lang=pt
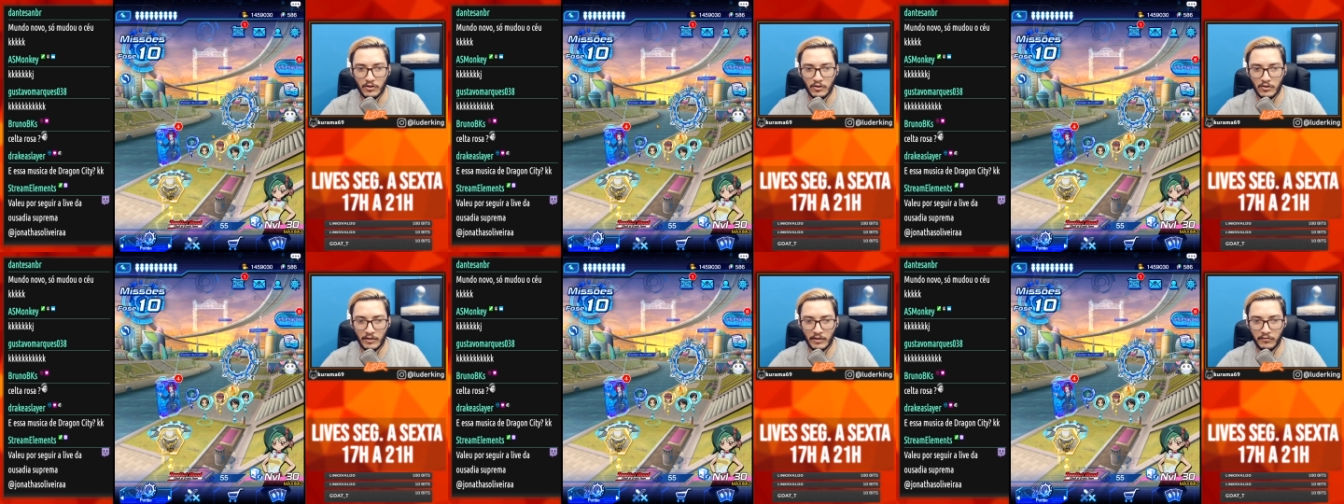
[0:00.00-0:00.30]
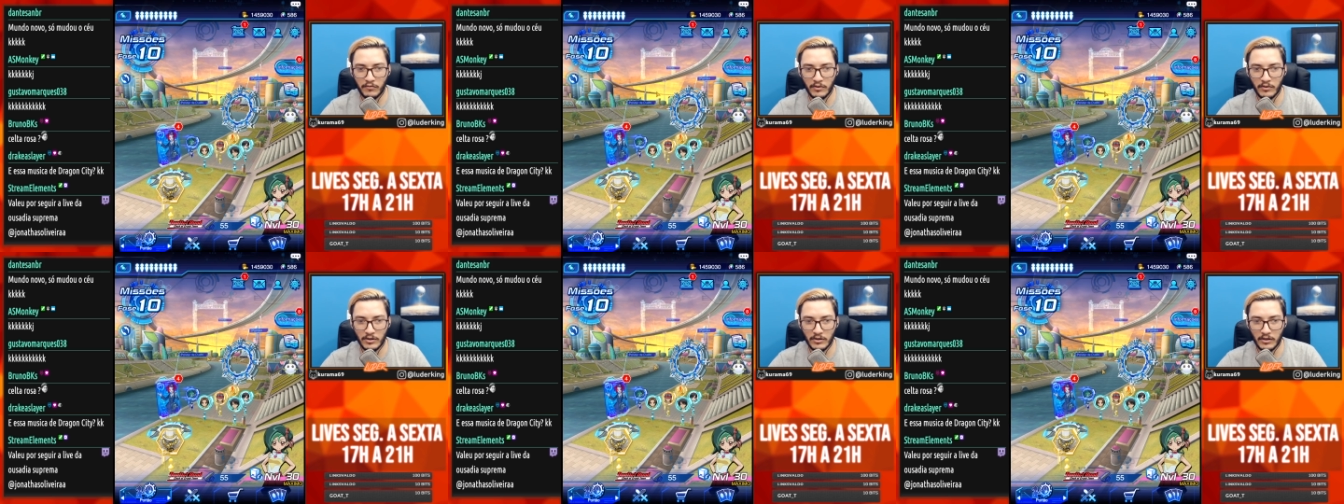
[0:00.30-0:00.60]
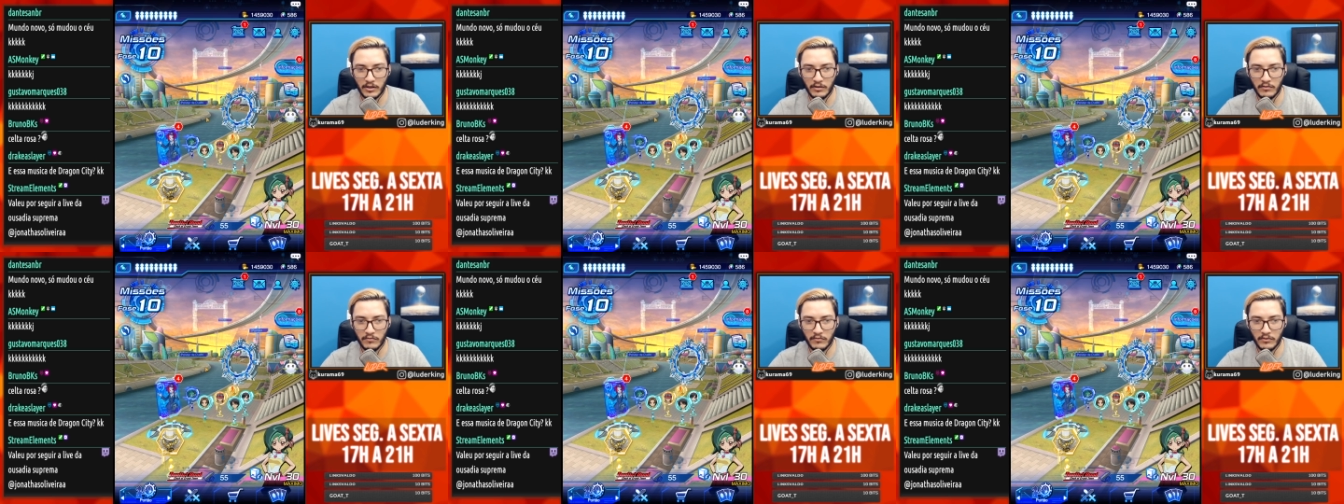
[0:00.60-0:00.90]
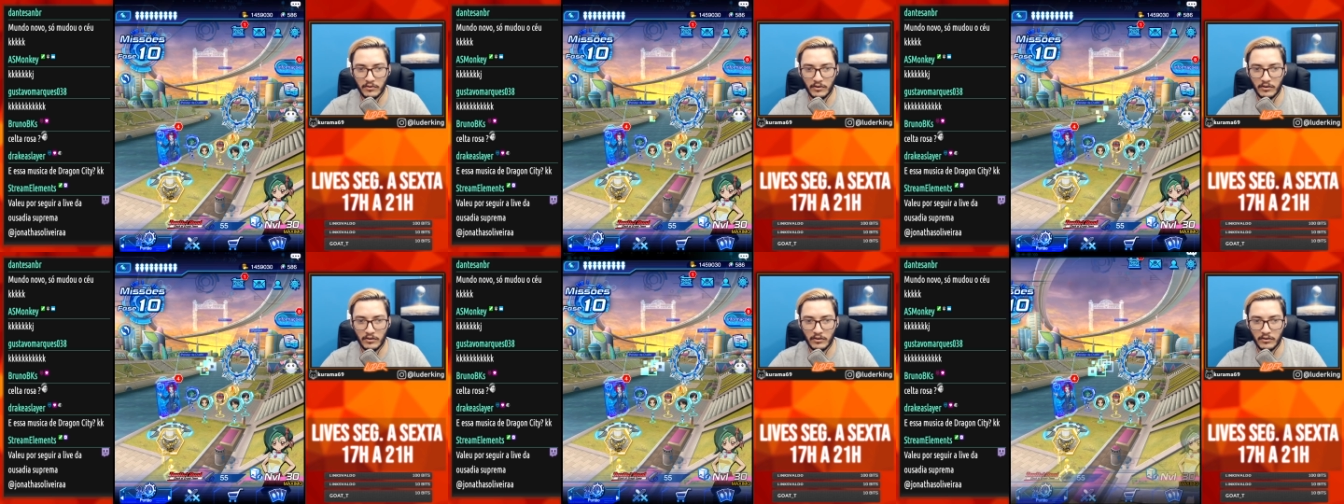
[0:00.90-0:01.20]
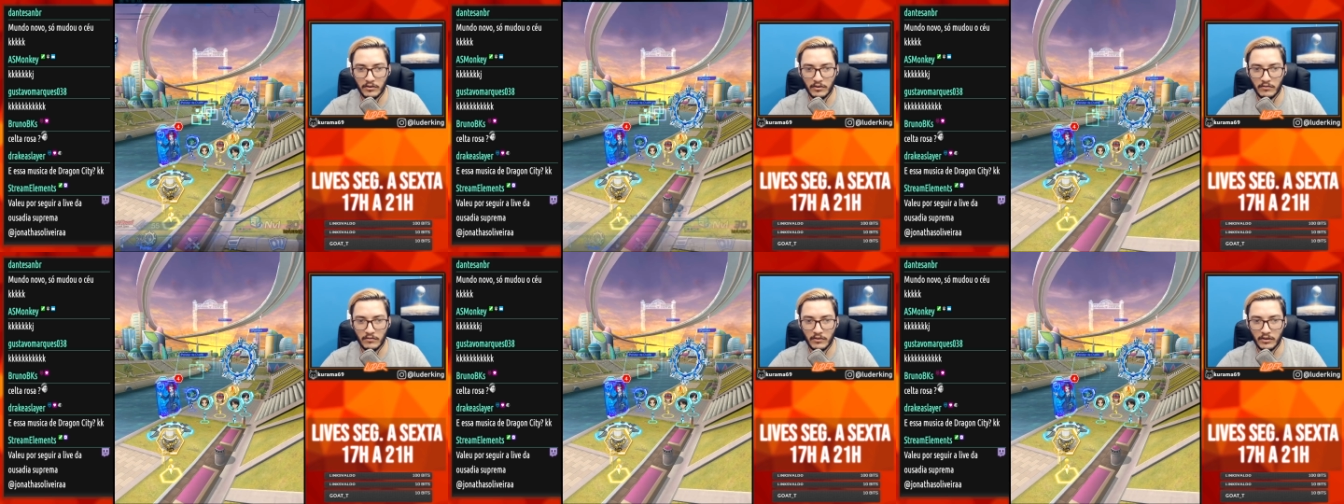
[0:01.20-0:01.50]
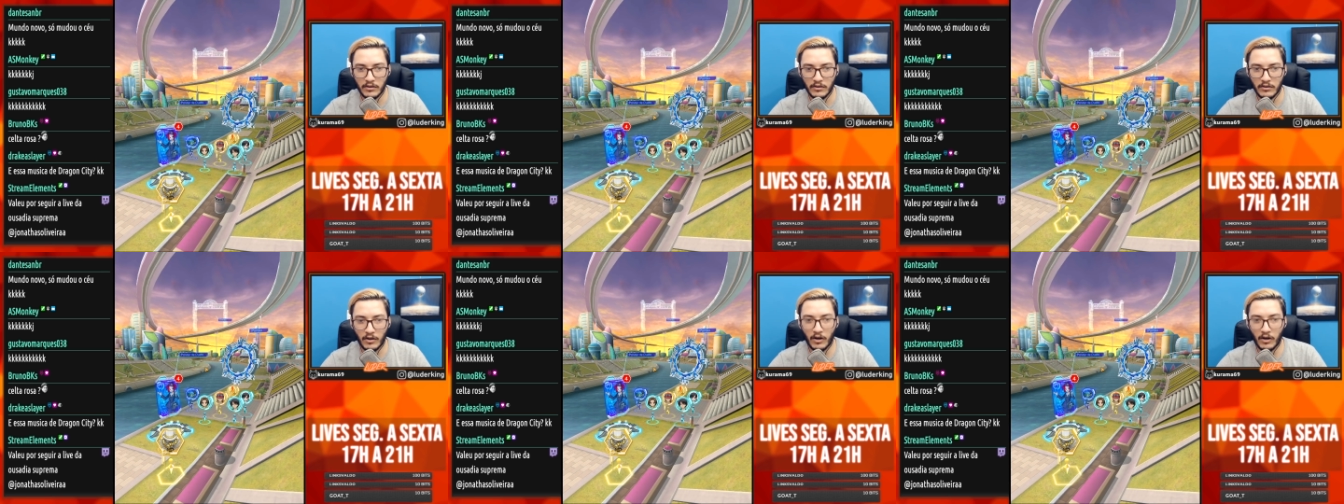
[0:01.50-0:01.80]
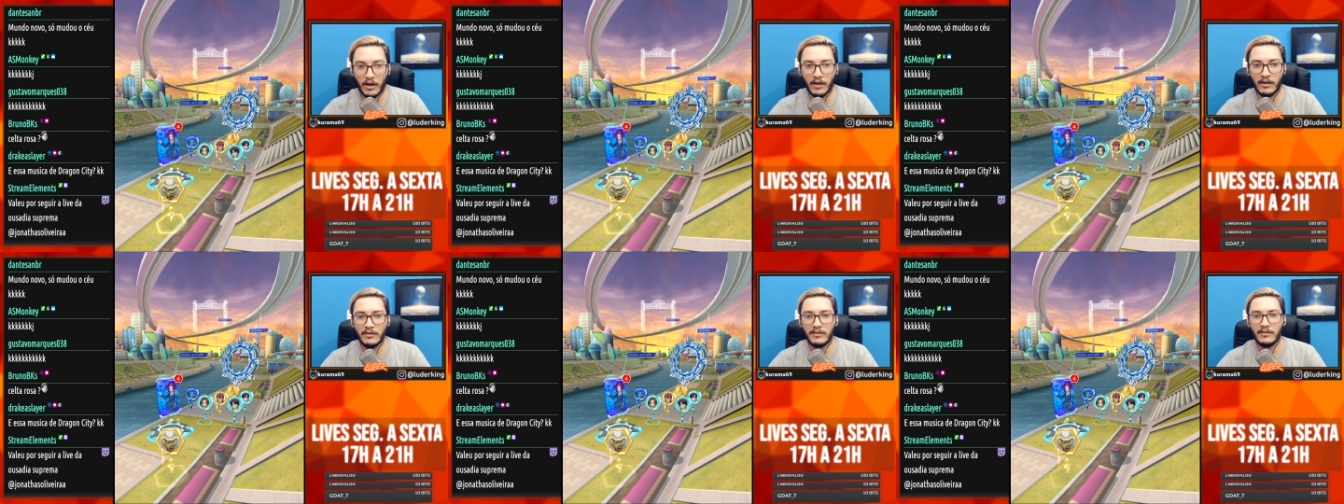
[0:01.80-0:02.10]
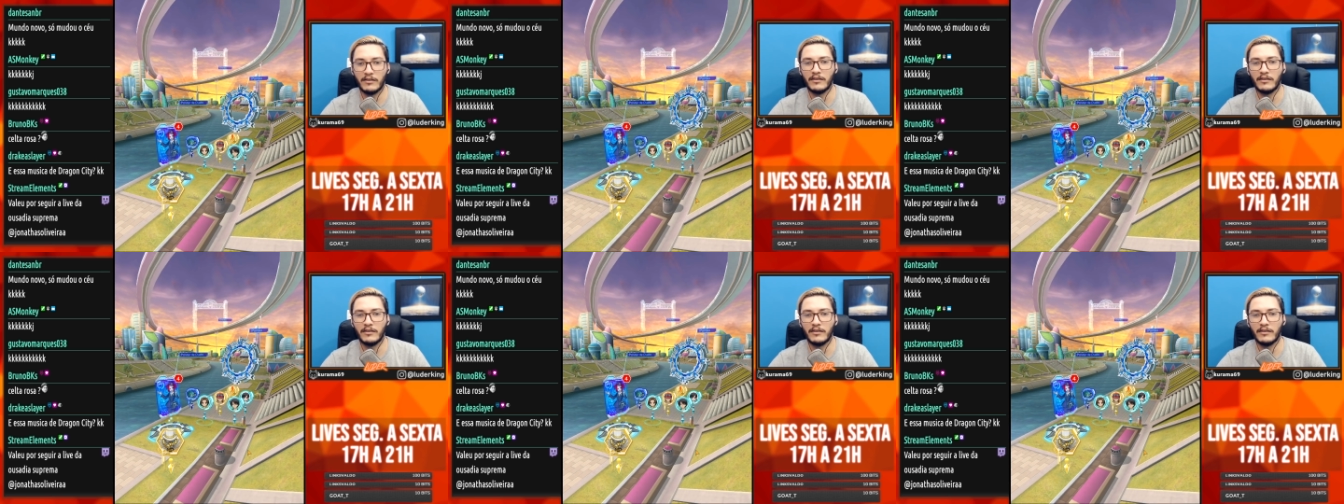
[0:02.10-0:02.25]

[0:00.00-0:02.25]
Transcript: Tinha uma fonte lá no fundo, né? Ó.